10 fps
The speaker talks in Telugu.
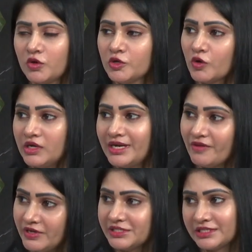కొన్ని కొన్ని
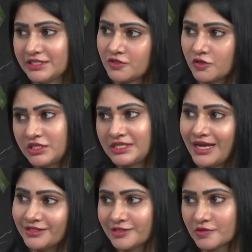డెఫిషియన్సీస్ వచ్చే
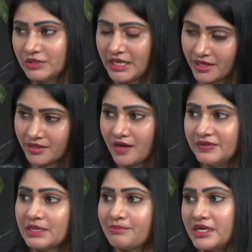ఛాన్సెస్ ఉంటాయి కదా
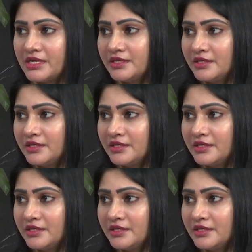అవి చెప్పండి